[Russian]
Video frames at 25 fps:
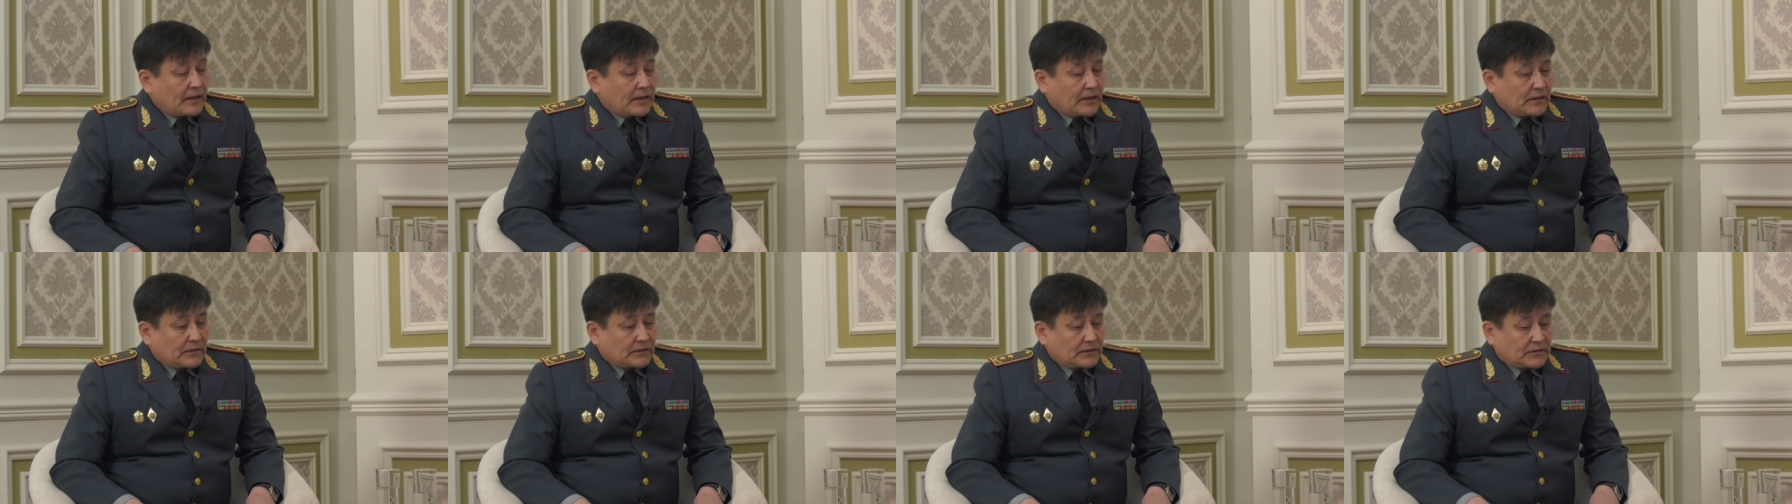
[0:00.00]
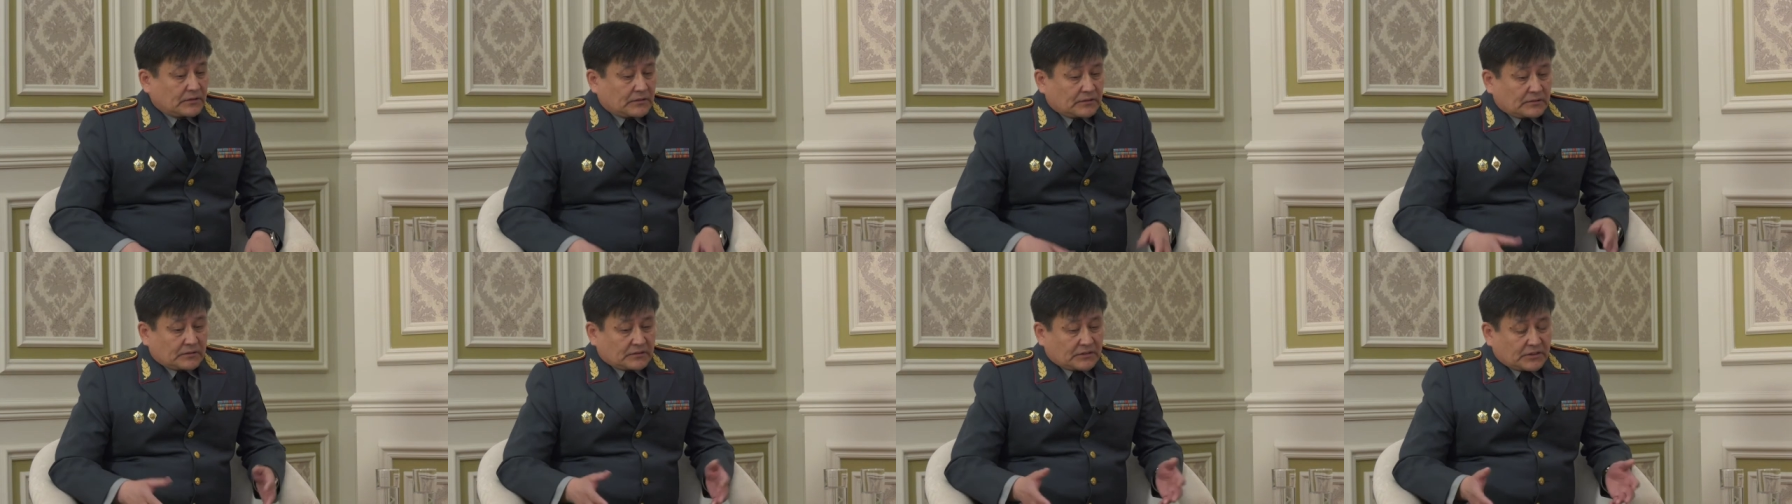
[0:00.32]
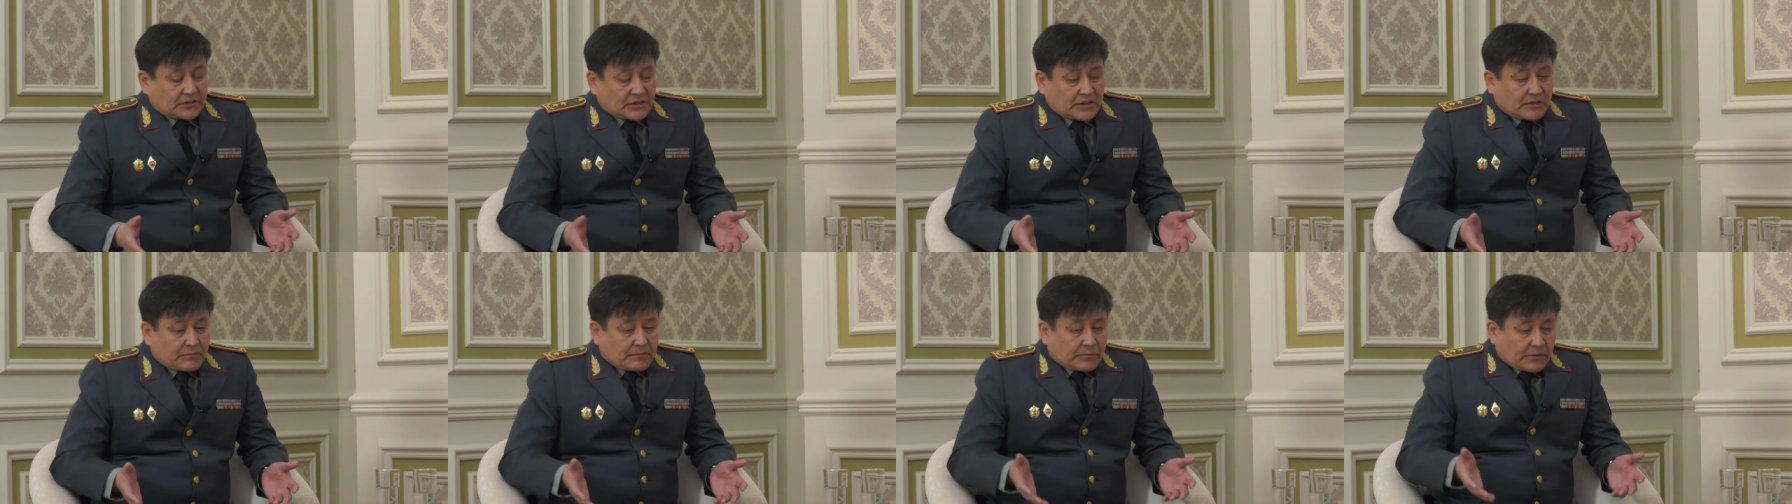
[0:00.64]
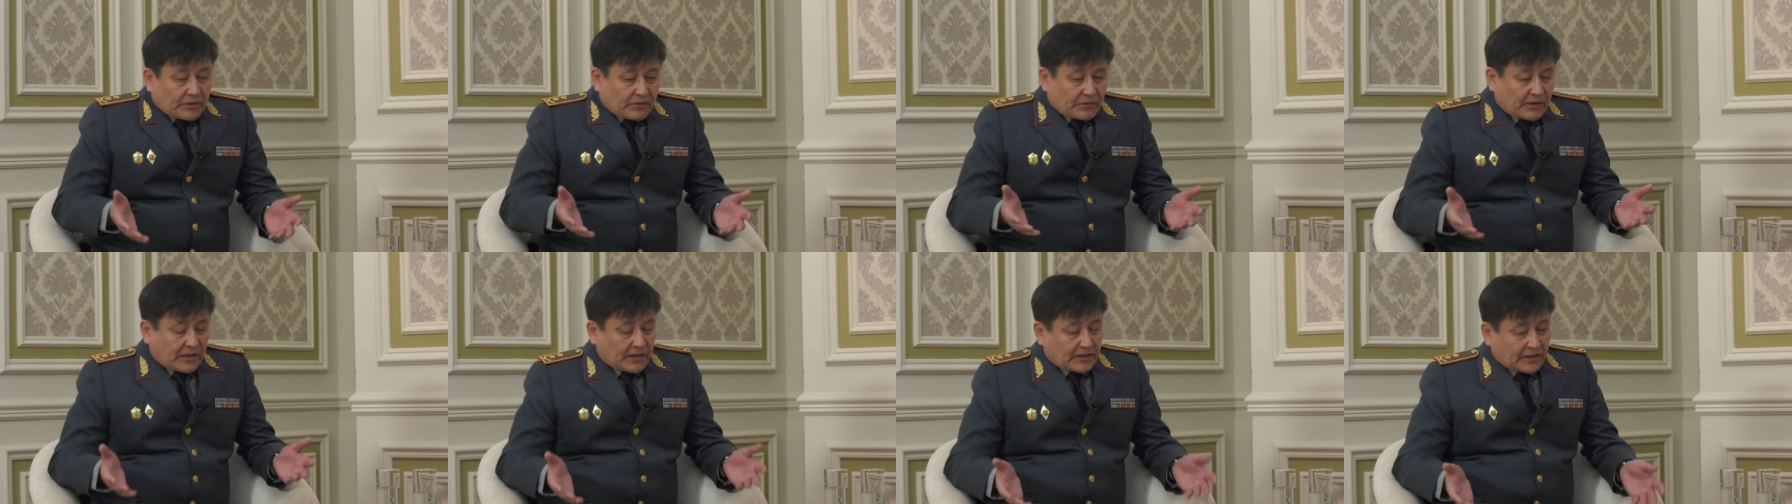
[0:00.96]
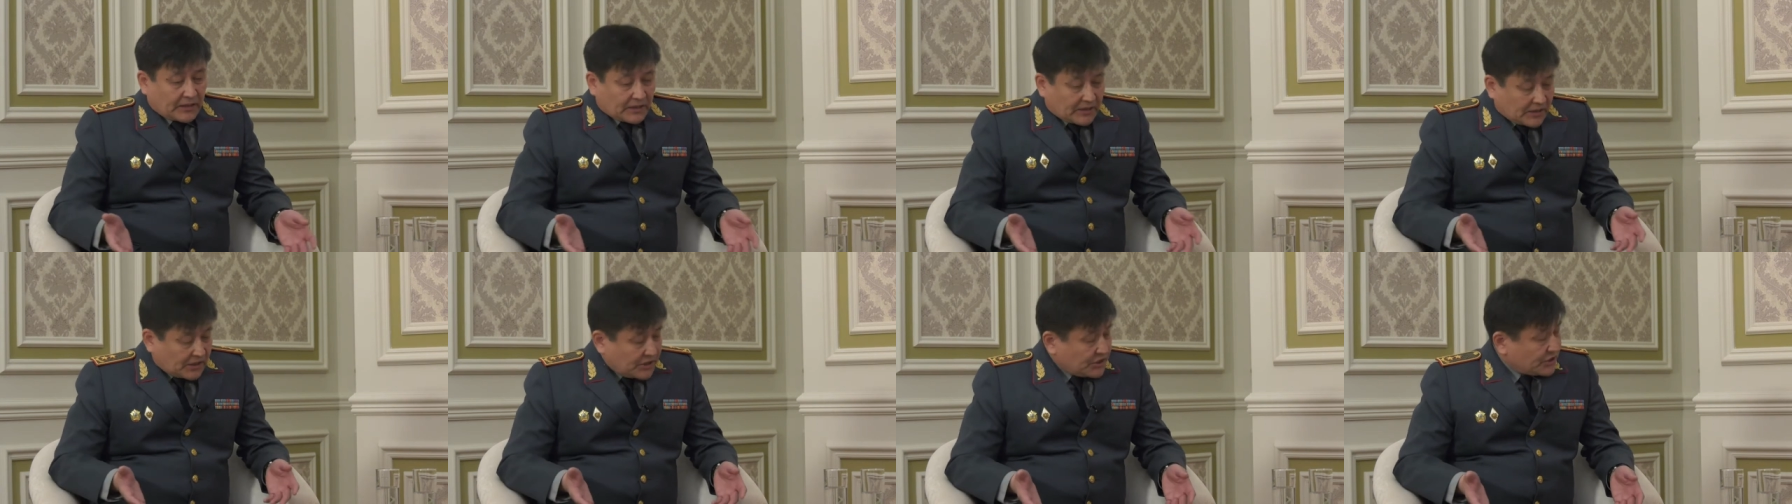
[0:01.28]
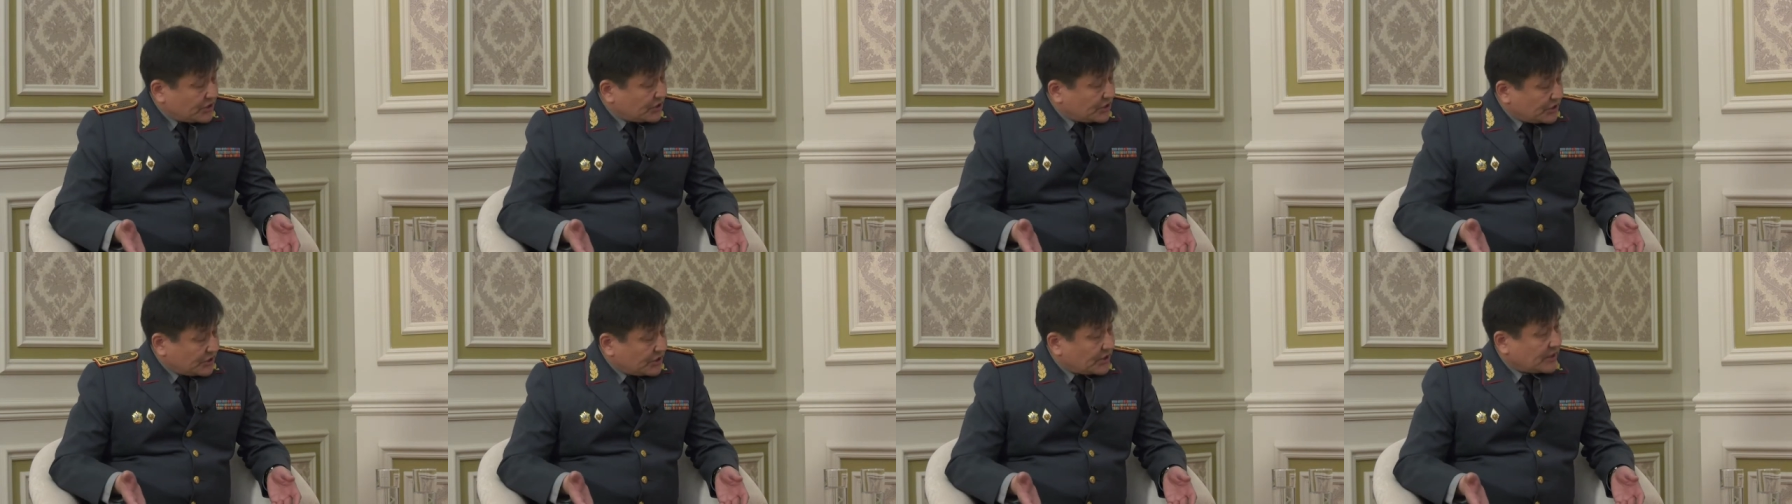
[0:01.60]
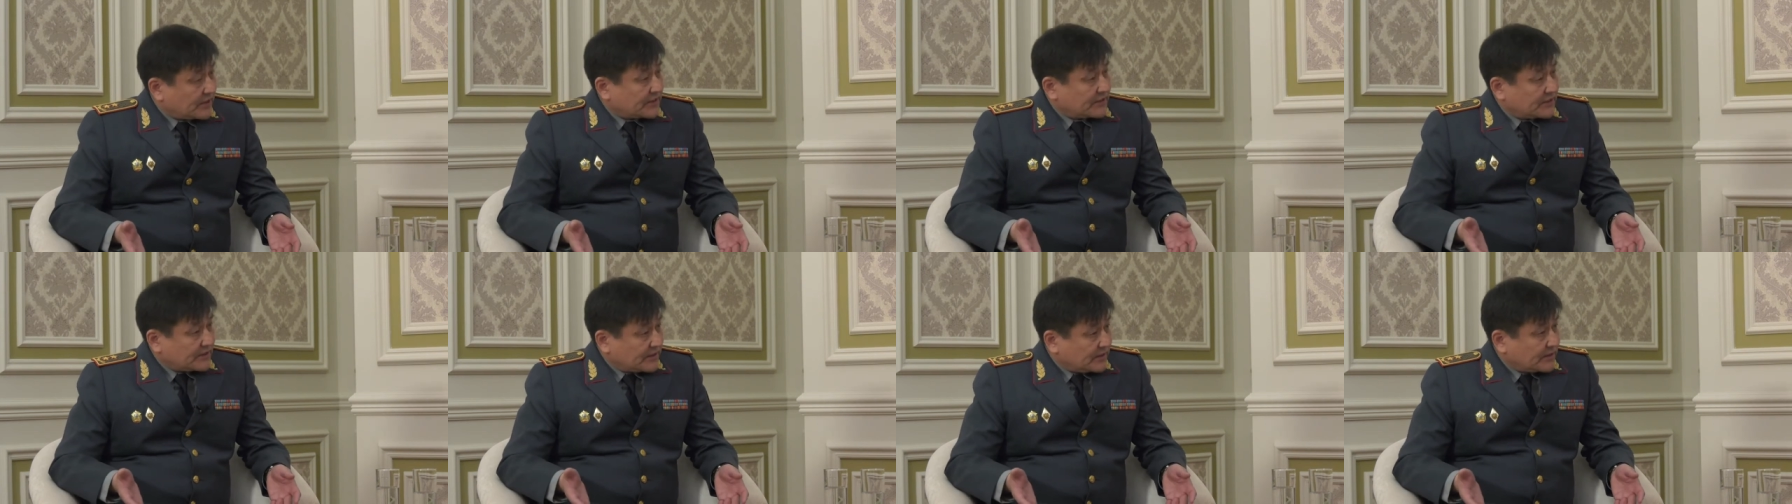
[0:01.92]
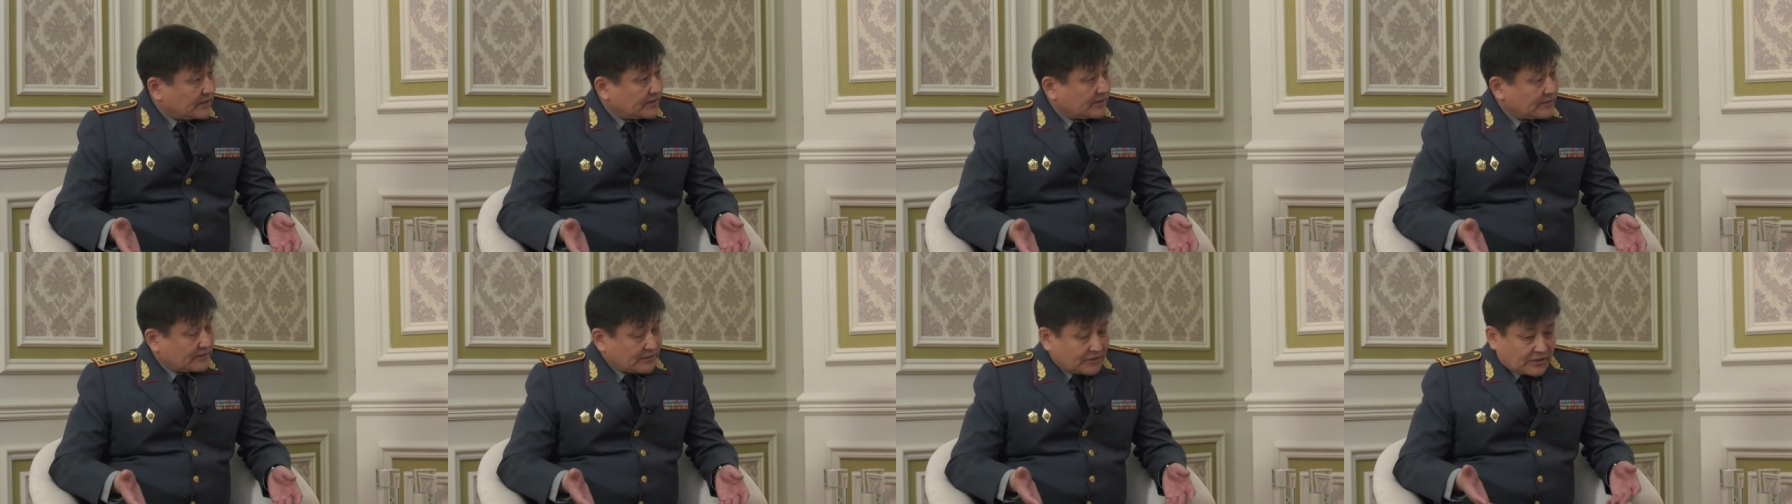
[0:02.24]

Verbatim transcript: А, зачем проверять отличные части,